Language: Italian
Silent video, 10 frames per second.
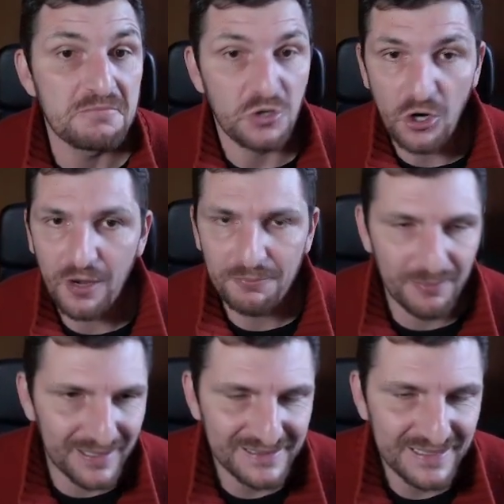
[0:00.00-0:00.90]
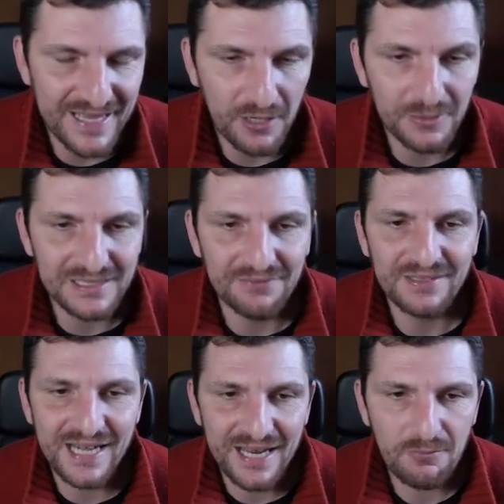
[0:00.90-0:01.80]
non ho la più pallida idea, quindi
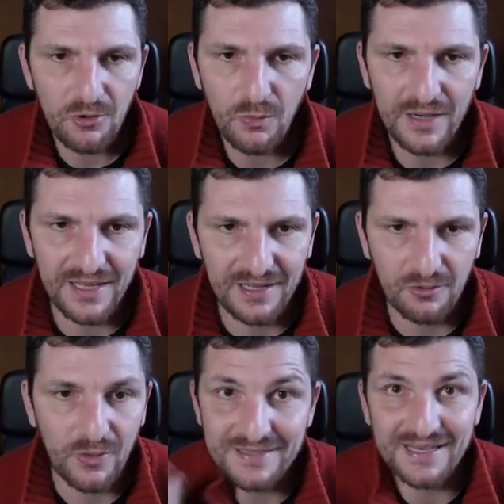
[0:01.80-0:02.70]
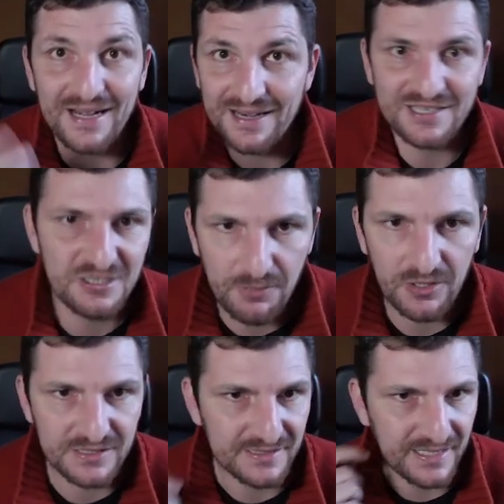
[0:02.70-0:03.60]
vedremo qual quale sarà la
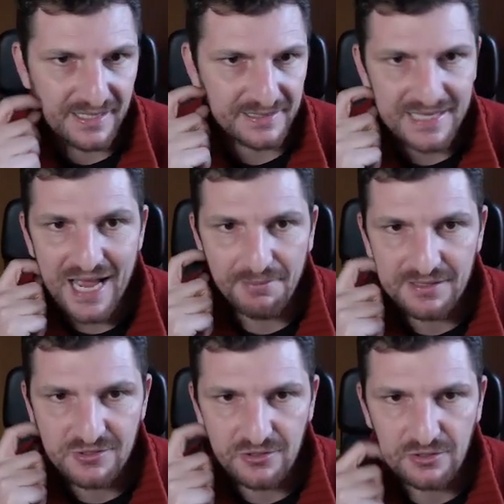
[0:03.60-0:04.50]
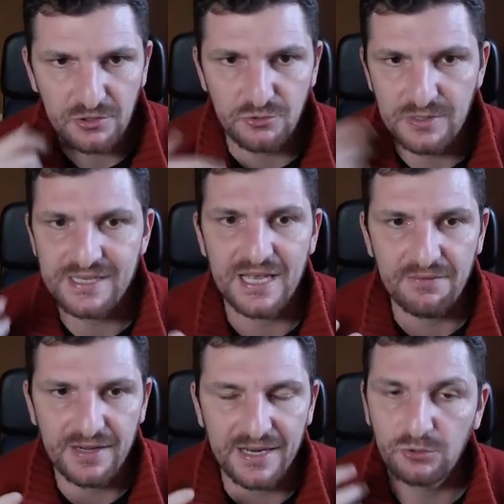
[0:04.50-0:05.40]
risposta anche di Amazon sui
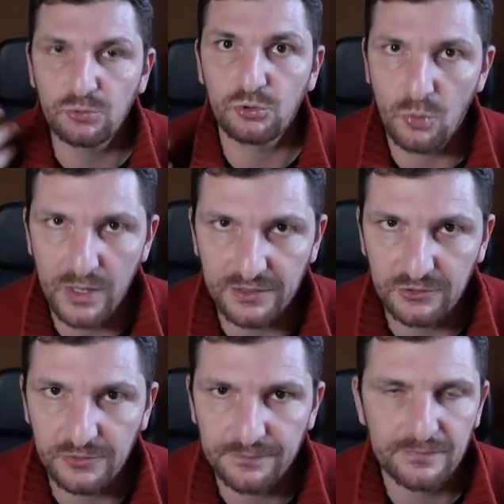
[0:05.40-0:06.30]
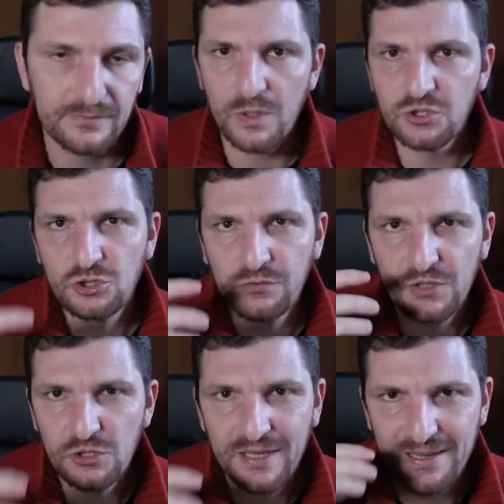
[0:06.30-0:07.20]
server e tutto quanto. Questo
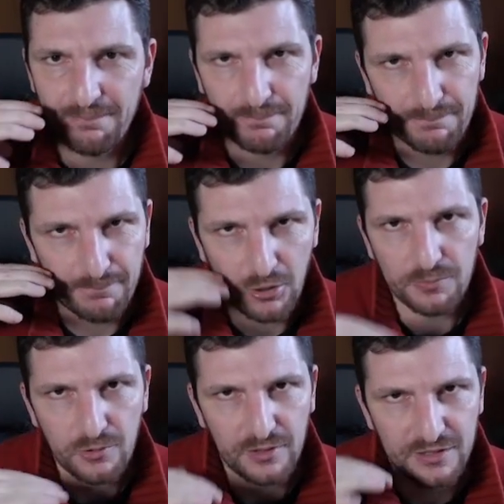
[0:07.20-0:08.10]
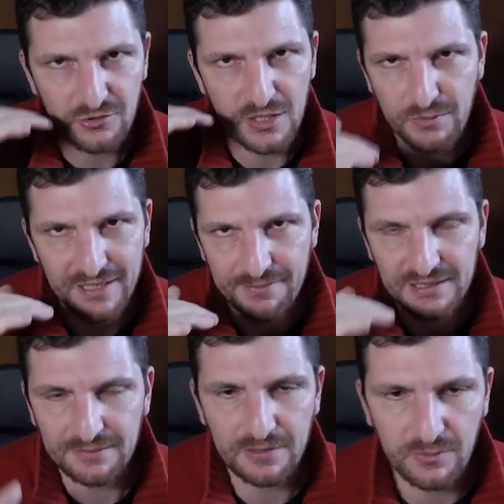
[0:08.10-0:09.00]
video è proprio e
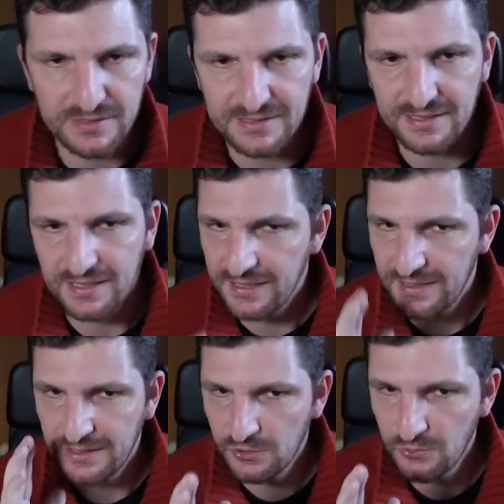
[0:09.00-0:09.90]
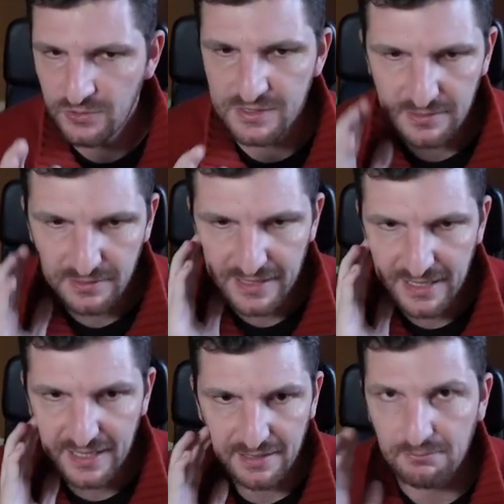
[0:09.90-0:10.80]
unicamente per questa news
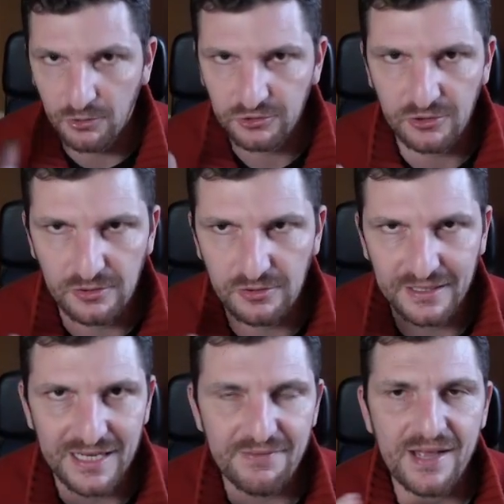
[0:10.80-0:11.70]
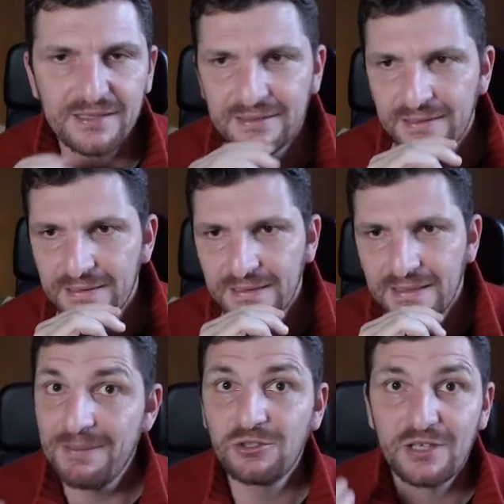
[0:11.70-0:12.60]
che è molto rilevante. Vi
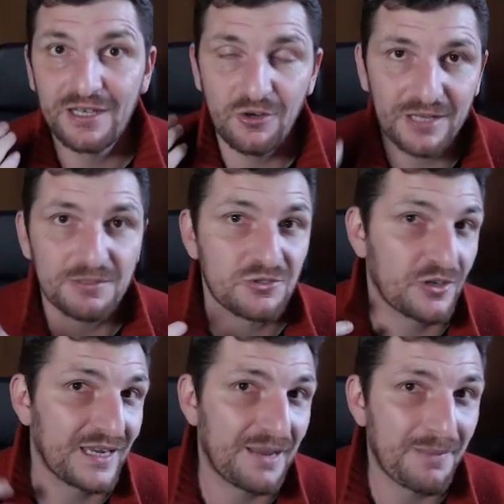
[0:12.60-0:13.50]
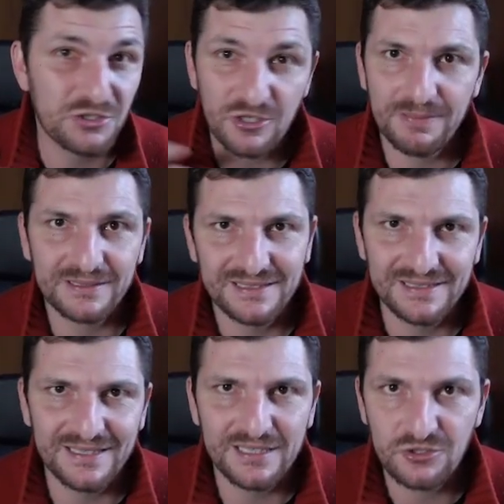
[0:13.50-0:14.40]
ripeto che lo capisco che la maggior parte di
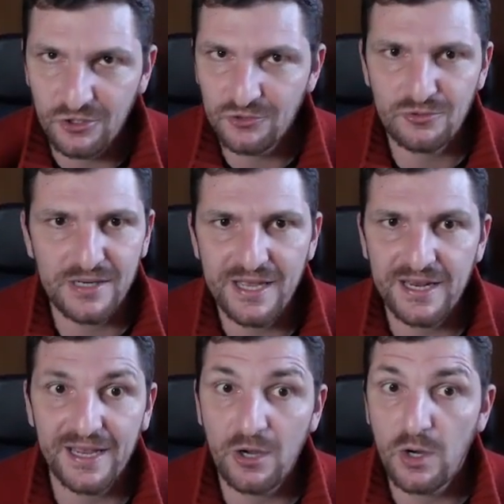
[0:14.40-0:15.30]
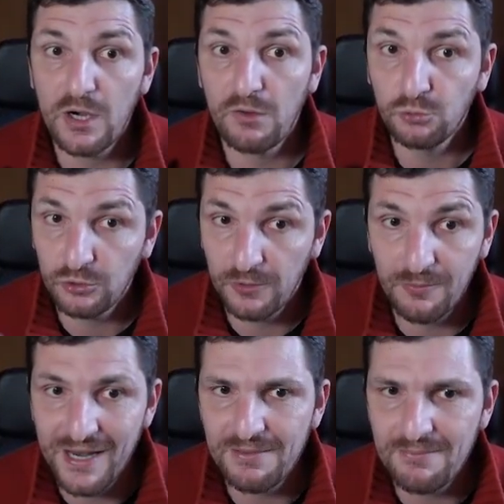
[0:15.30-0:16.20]
italiani sono su Neria e non hanno avuto
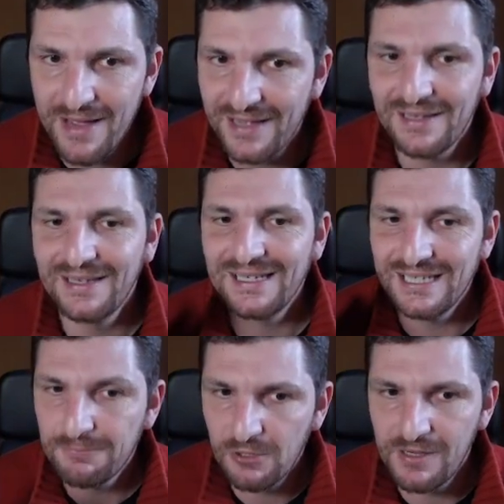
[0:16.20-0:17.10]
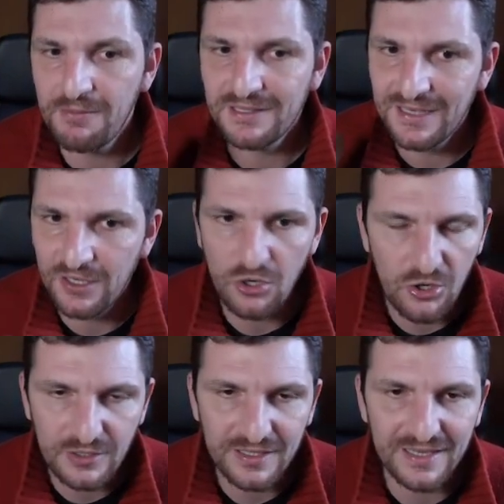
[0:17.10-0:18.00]
problemi, ma il problema delle
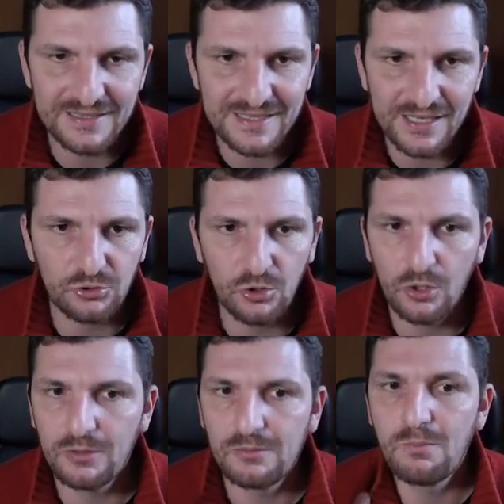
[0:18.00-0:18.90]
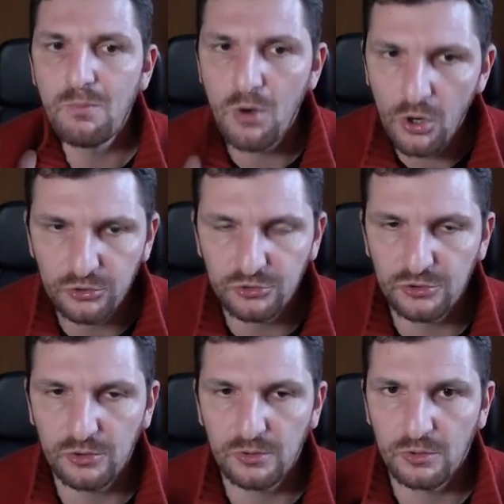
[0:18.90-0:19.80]
code è stato
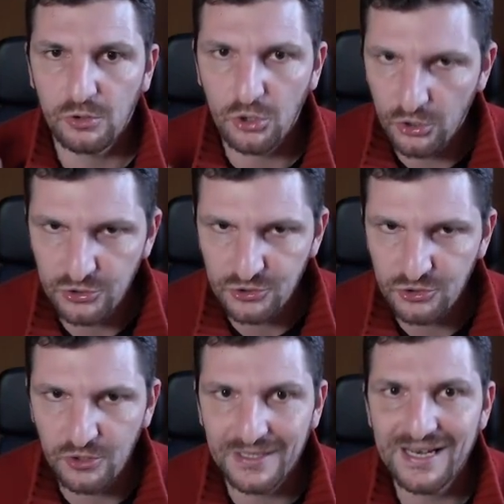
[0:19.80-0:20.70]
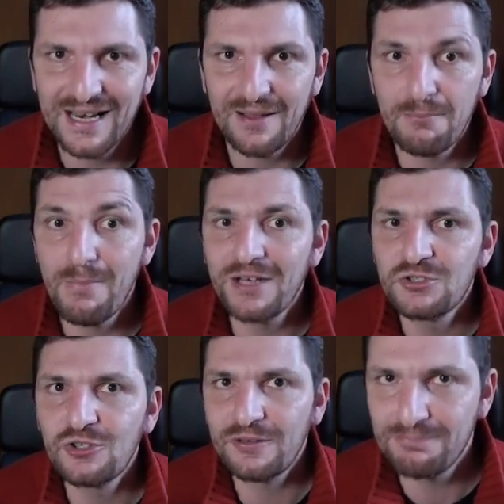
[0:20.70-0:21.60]
molto grosso nella
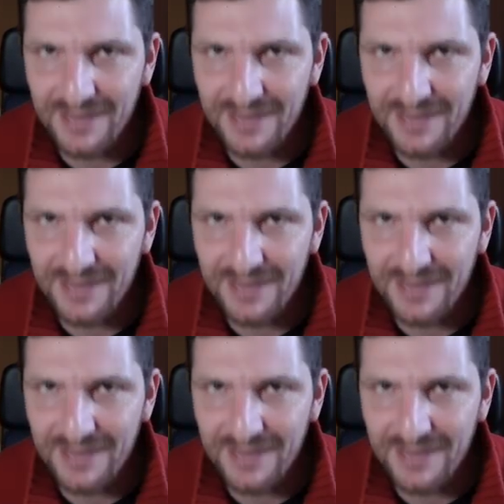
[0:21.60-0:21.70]
maggior